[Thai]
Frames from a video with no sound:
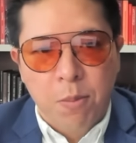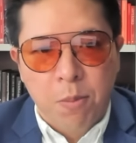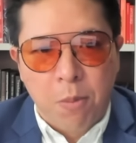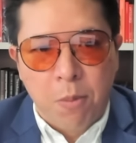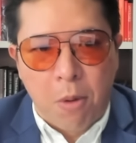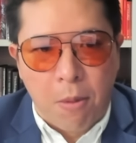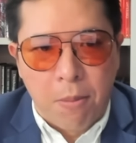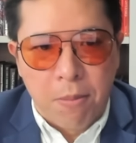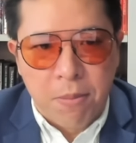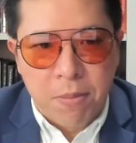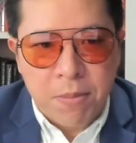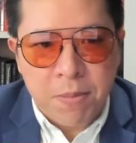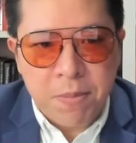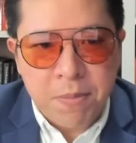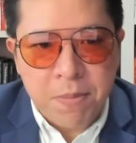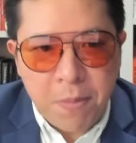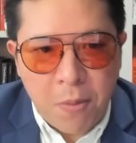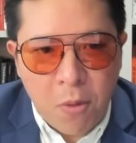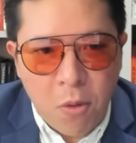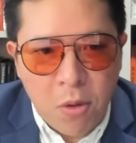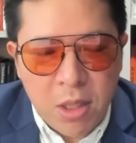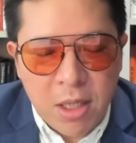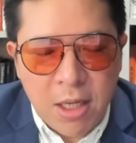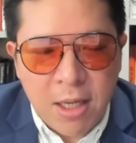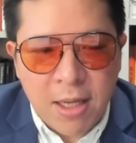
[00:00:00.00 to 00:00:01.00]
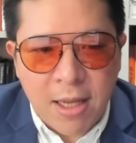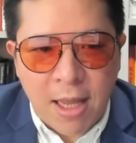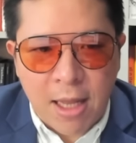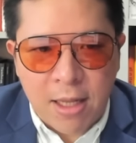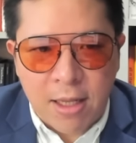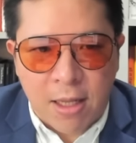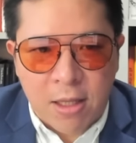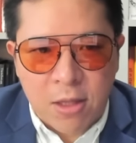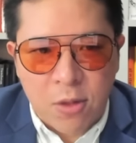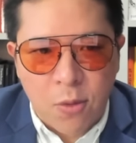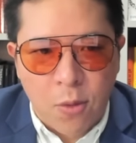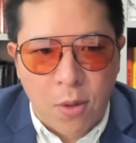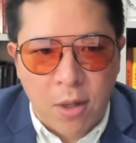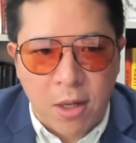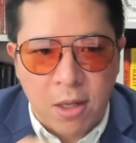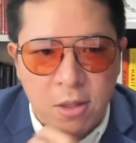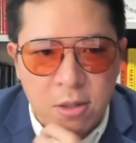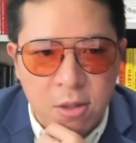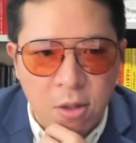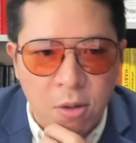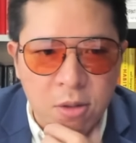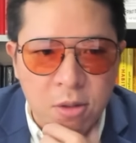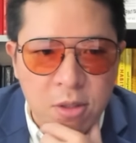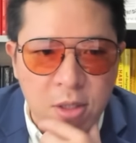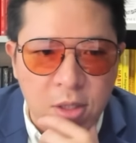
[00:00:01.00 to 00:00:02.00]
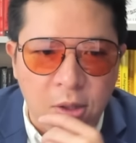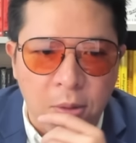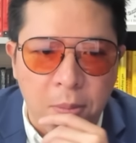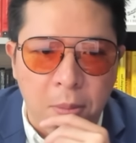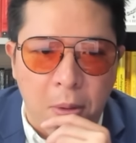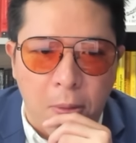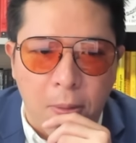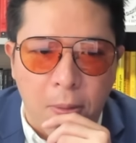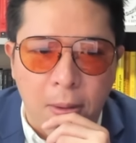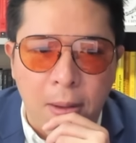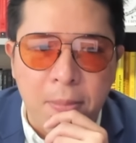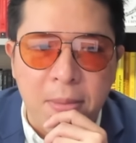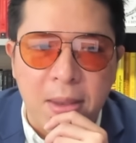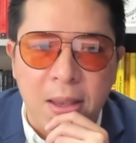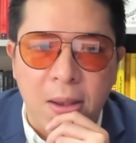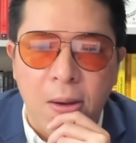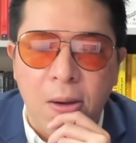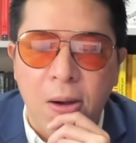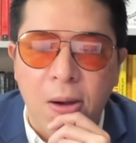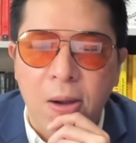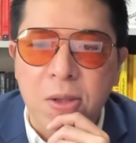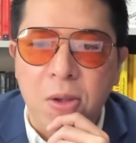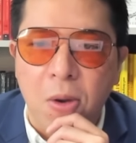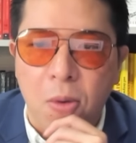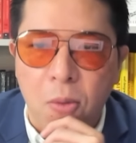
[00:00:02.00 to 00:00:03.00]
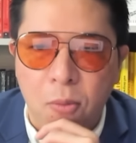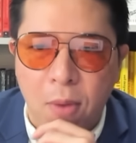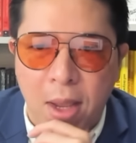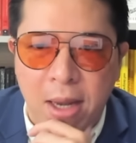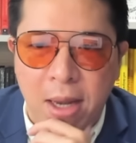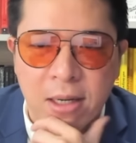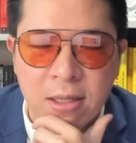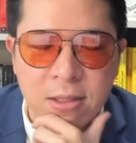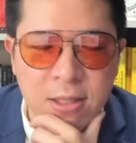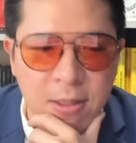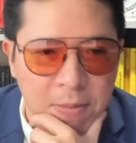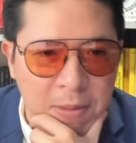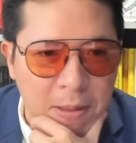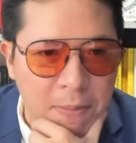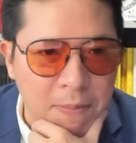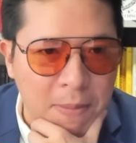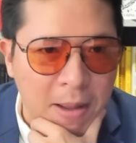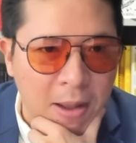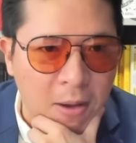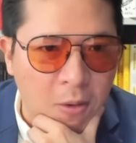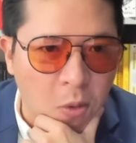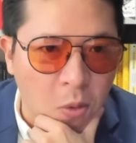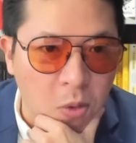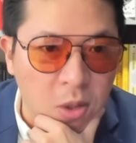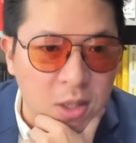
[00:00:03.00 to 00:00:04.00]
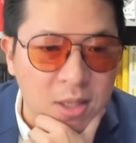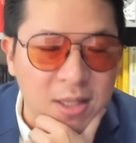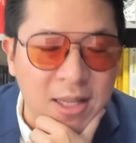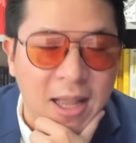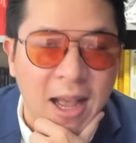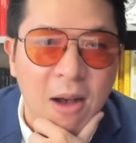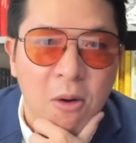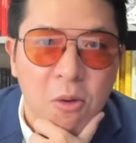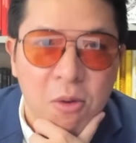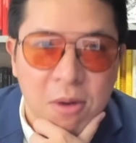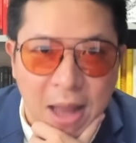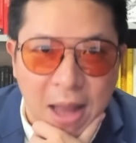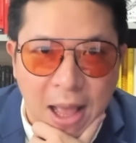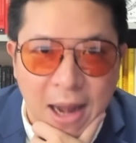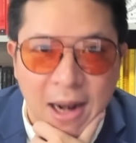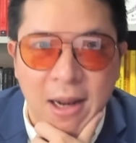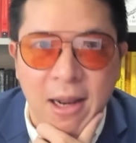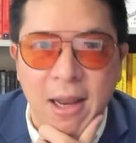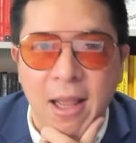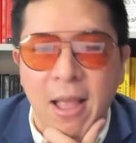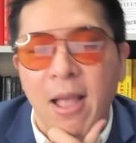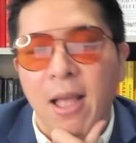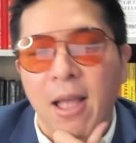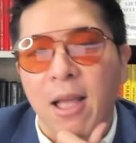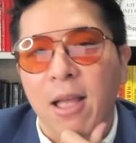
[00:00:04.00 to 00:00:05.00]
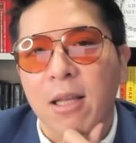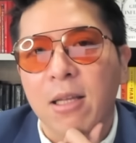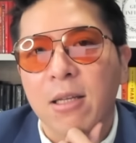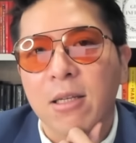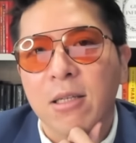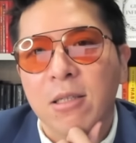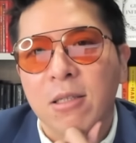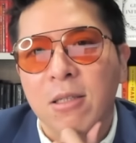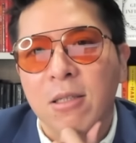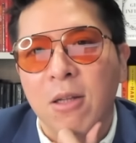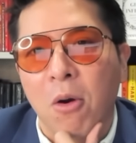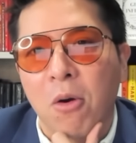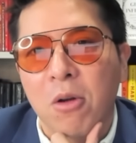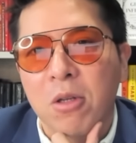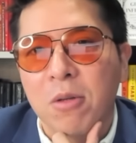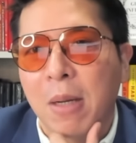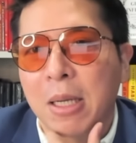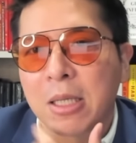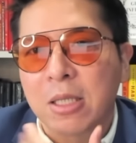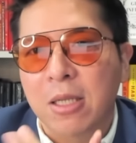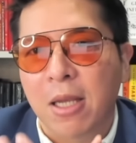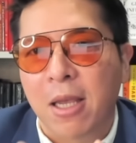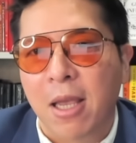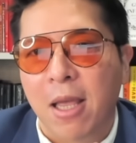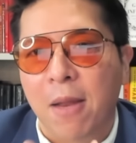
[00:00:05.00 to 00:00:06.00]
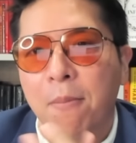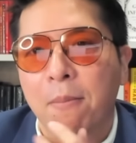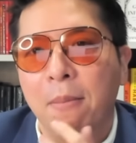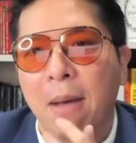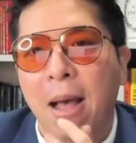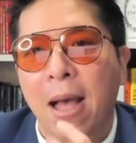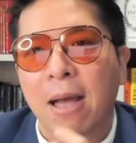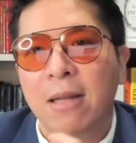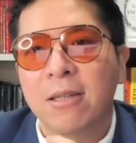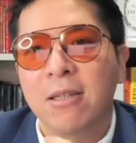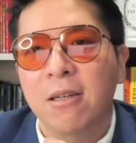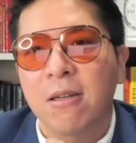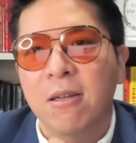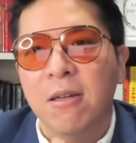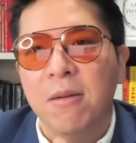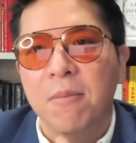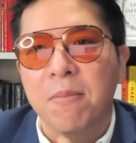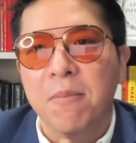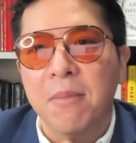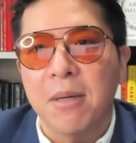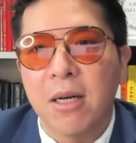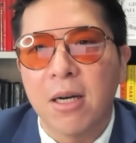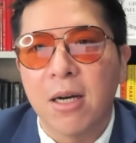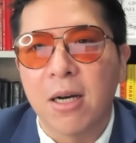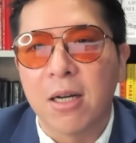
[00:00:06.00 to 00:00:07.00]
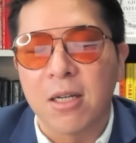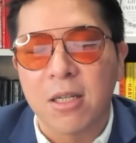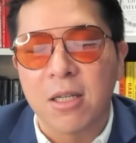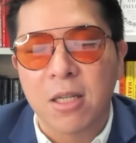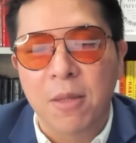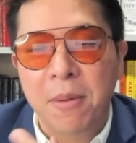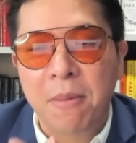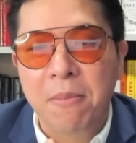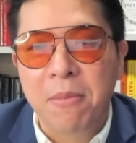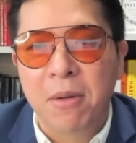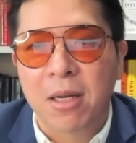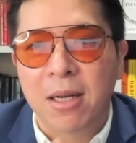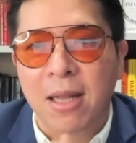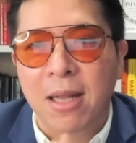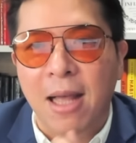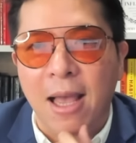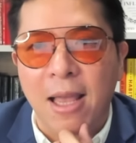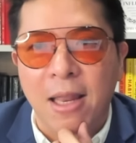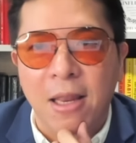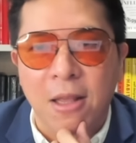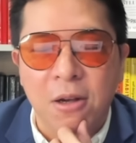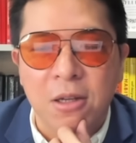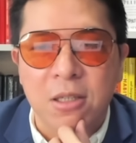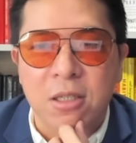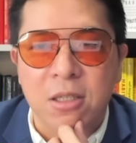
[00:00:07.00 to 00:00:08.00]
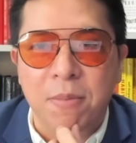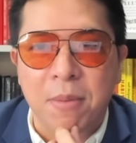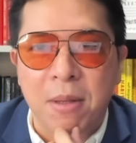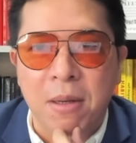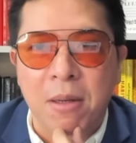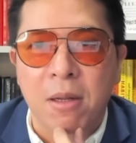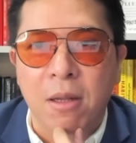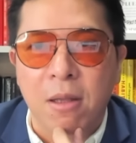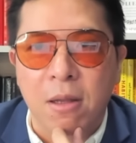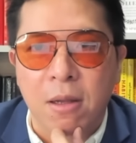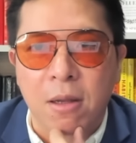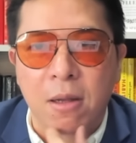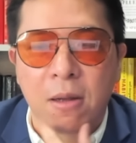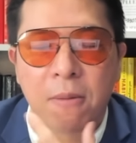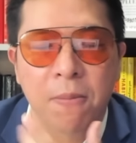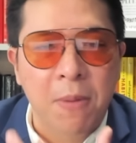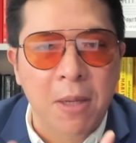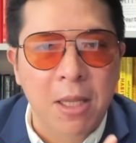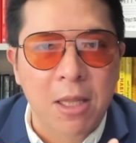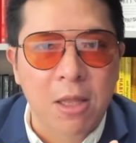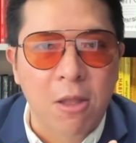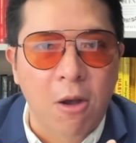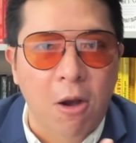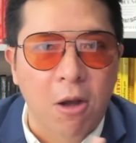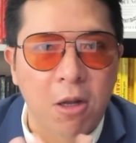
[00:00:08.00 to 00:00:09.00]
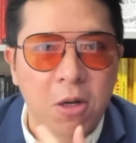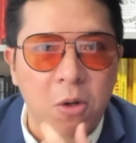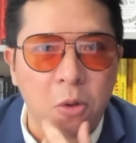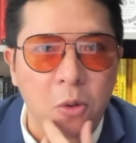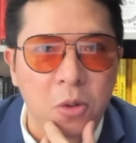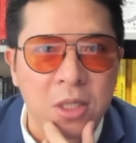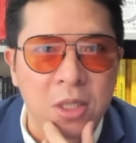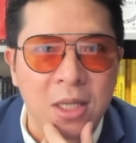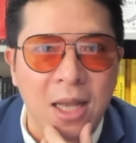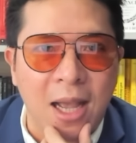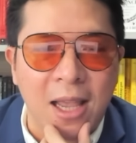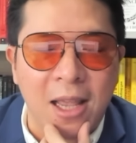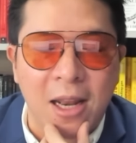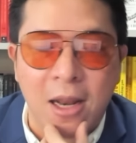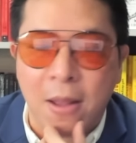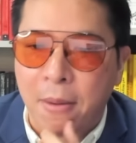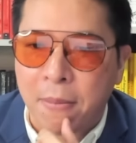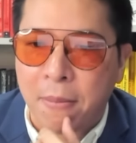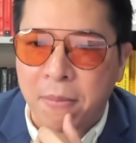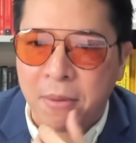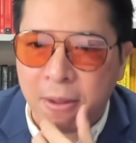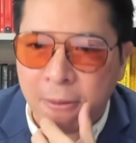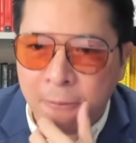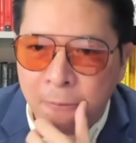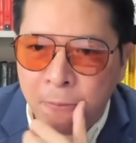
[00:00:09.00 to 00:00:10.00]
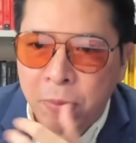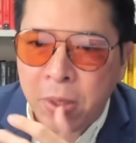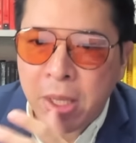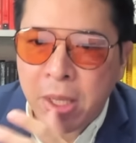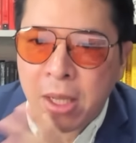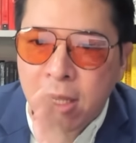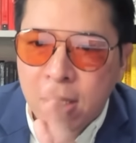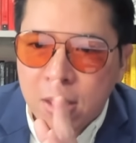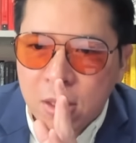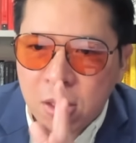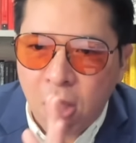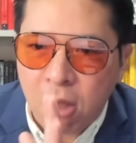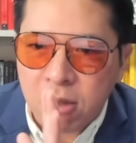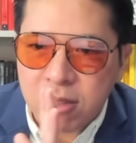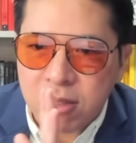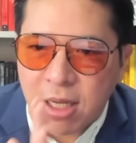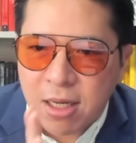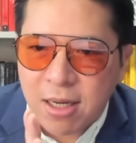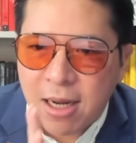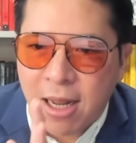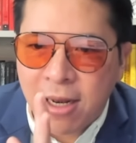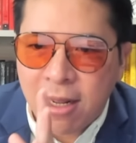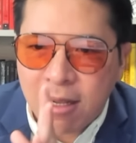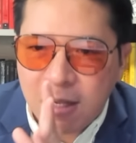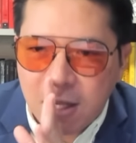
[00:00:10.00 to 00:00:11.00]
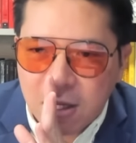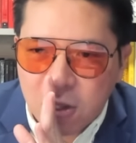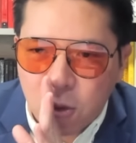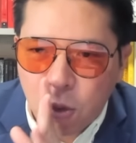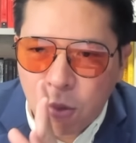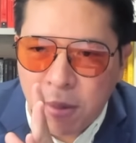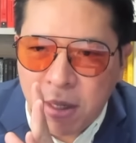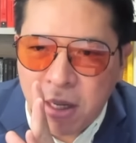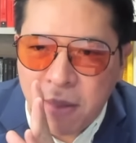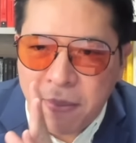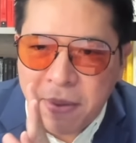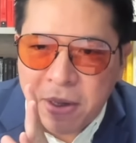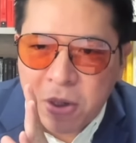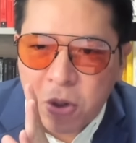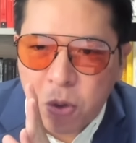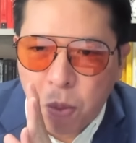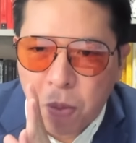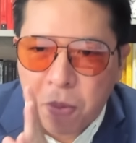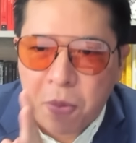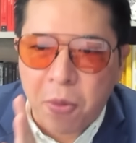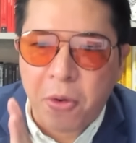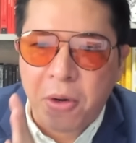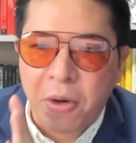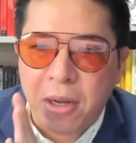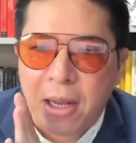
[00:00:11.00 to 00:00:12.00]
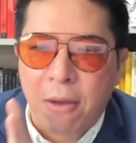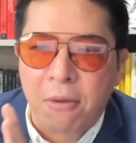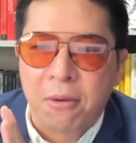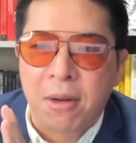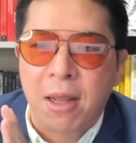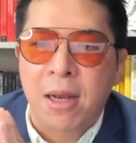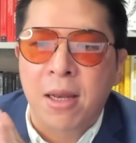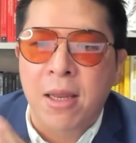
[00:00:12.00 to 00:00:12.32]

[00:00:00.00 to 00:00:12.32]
ผมพูดเรื่องการแต่งตัวเนี่ยก็ต้องจะต้องบอกว่ามีข้อยกเว้นสำหรับบางคนเท่านั้นนะฮะเราก็จะมักจะเห็นมาร์คซักเคอร์เบิร์กหรือถ้าเป็นเมืองไทยเนี่ยก็อาจจะเป็นพี่ต่อถนนชัยอะไรแบบนี้นอกจากนั้นถ้าเกิดคุณไม่ได้เป็นกลุ่มคนเหล่านั้